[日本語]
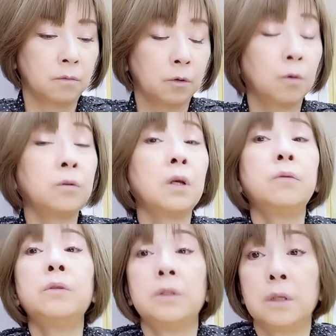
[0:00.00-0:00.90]
こんな
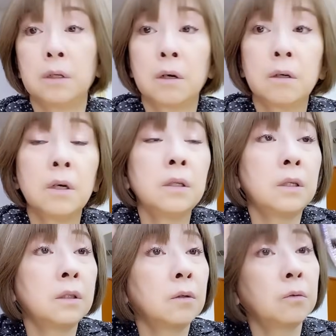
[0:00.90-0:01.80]
風にね、考え
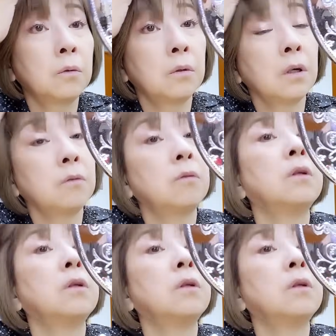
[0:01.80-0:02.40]
てやったことないの